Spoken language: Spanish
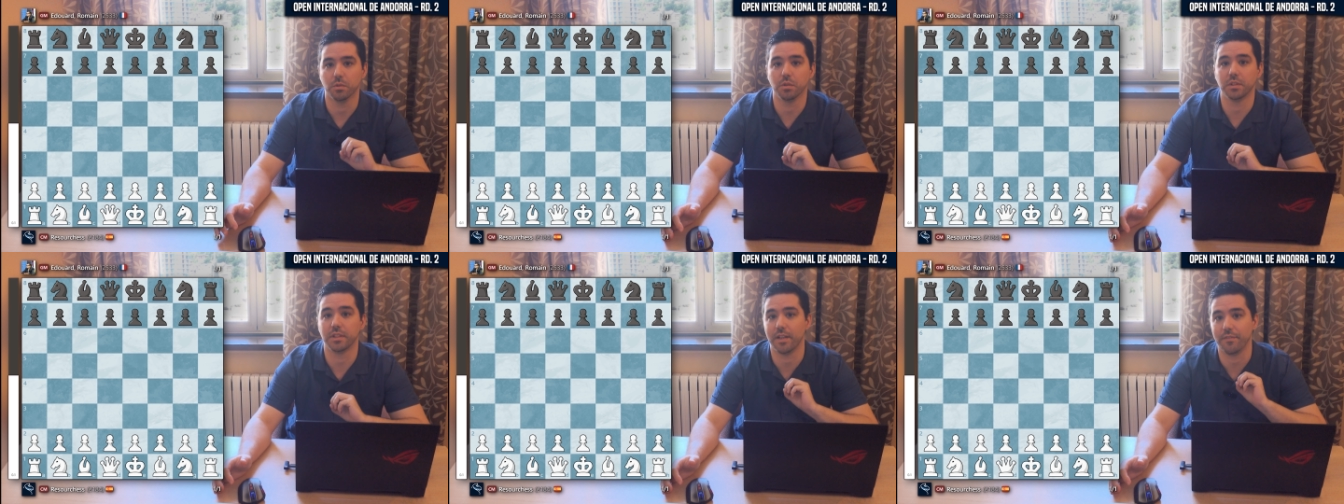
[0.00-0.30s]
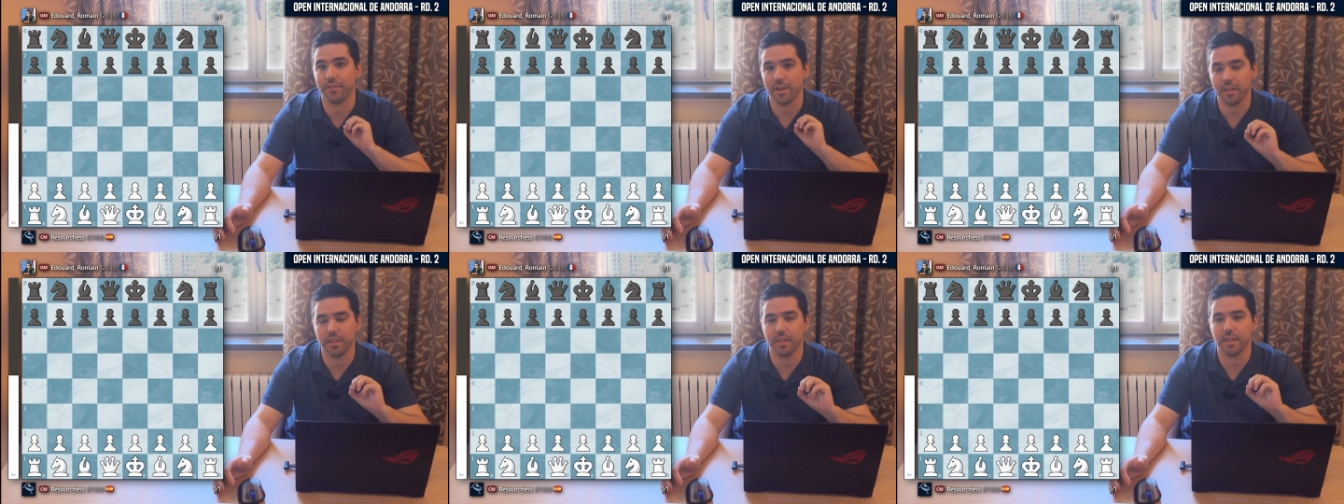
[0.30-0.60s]

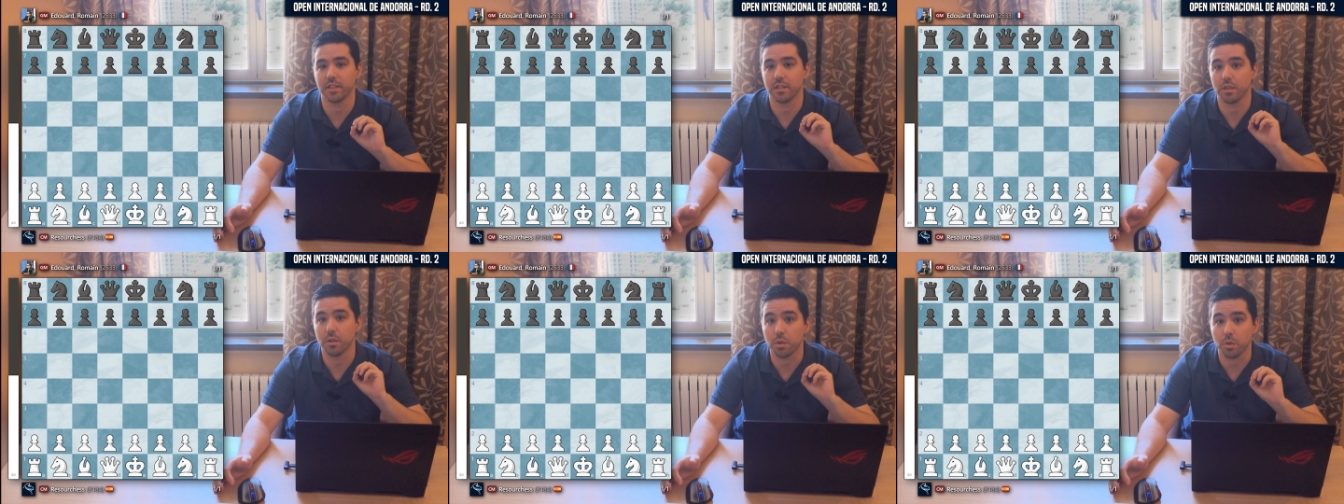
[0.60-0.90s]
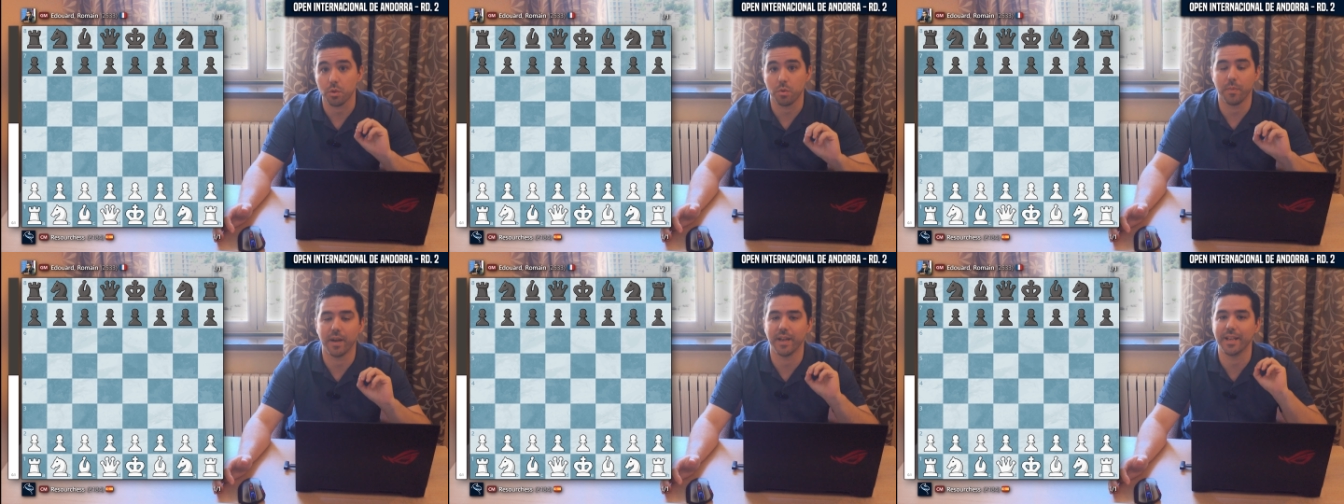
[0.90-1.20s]
contra el francés
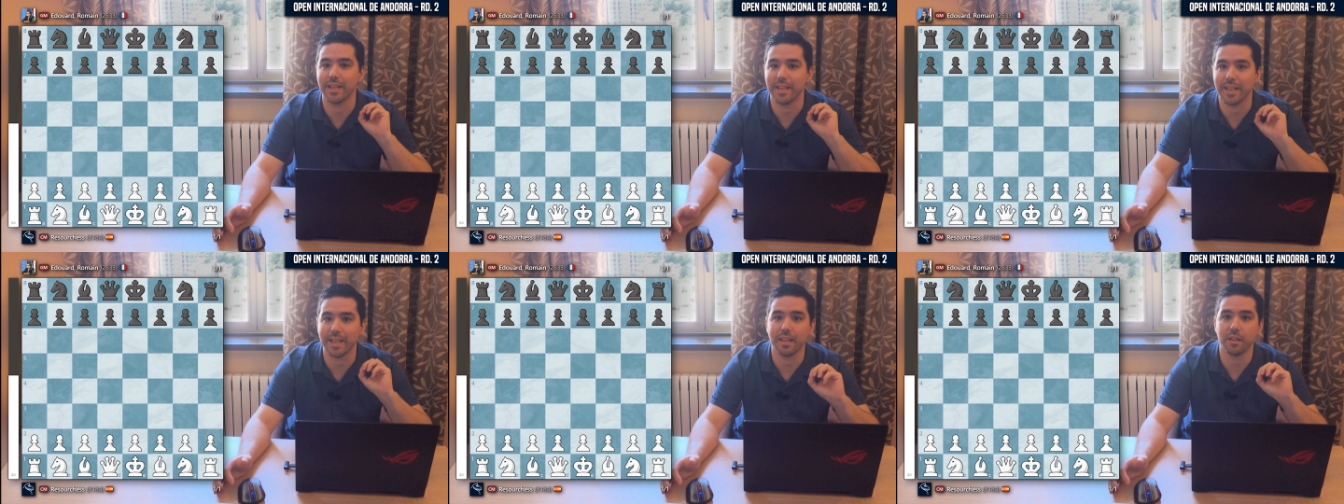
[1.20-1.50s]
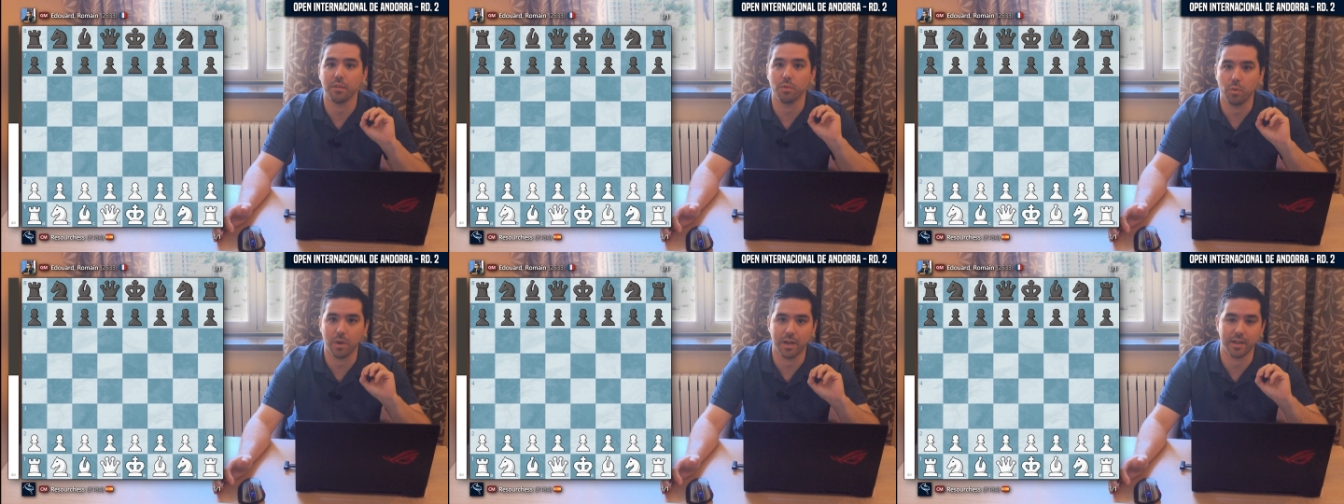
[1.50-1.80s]
Romain
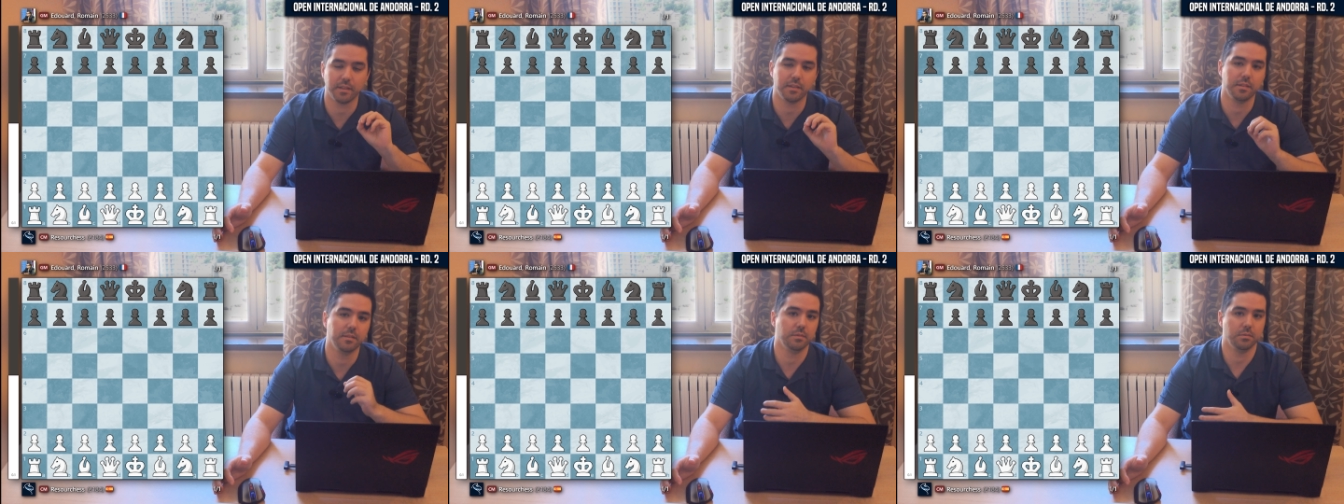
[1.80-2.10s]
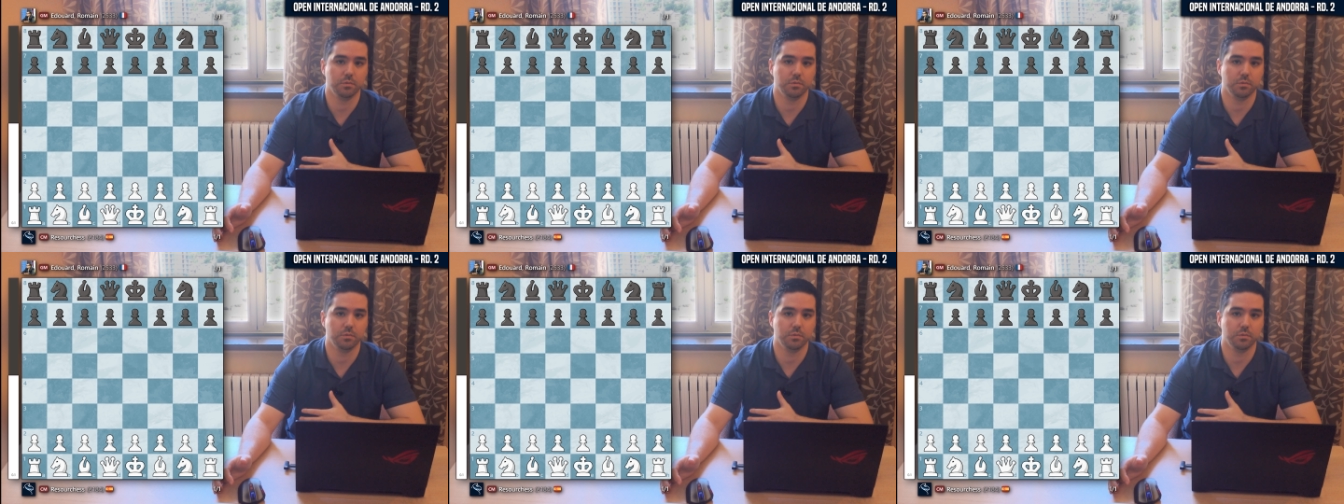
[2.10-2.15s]
Edouard.